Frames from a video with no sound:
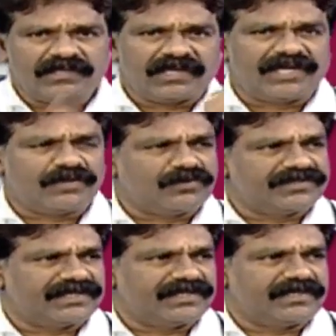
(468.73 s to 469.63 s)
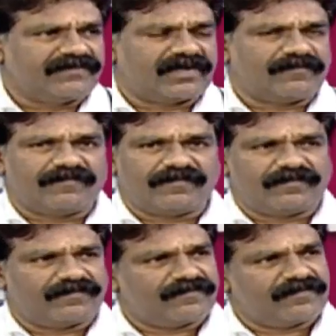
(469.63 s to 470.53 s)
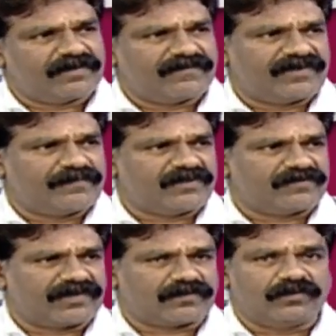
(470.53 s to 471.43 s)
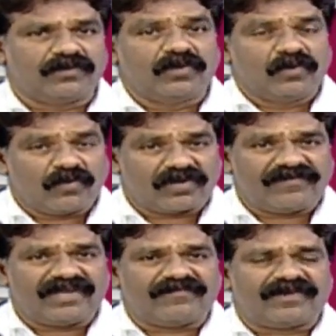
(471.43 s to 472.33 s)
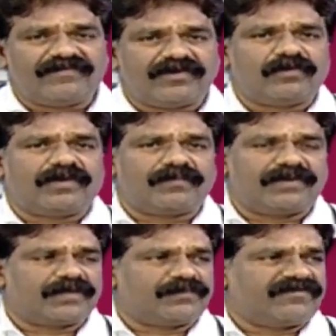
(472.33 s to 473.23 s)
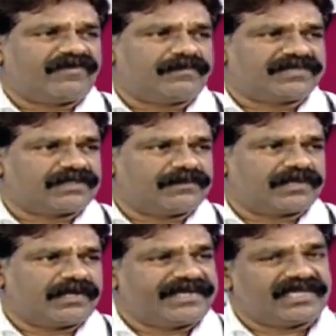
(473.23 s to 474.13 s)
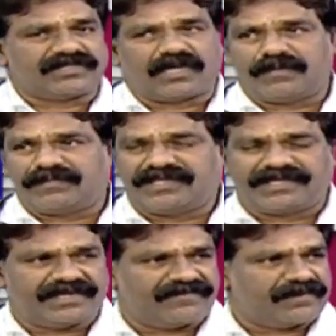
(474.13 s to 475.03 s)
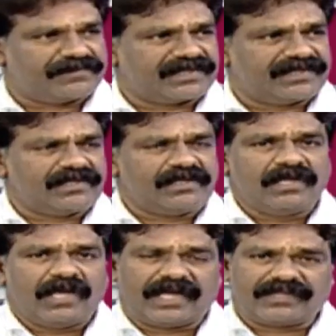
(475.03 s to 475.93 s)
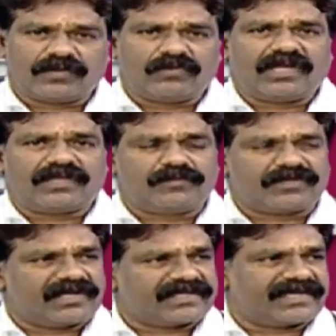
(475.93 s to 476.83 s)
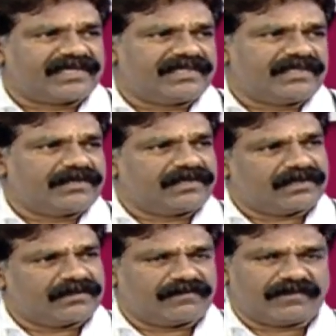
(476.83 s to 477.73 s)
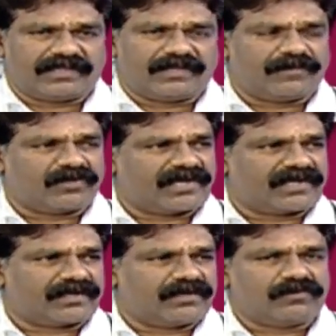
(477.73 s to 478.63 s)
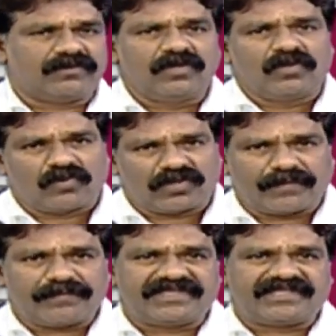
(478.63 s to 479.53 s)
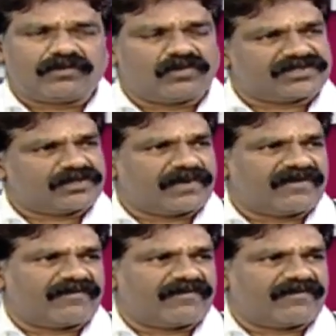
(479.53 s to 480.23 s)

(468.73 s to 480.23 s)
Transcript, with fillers: కంటిన్యూ చేయి మన వన్ మంత్ వరకు ఒకవేళ వన్ వీక్లో మార్పు లేకపోతే వాపస్ రమ్మన్న ఇట్లా చాలామందికి నేను ఇవ్వడం జరిగింది అందరు కూడా అద్భుతంగా తగ్గింది అదే మందు కరెక్ట్ అన్నారు కొంతమంది మిస్ అయిన వాళ్ళు వచ్చారు మళ్ళీ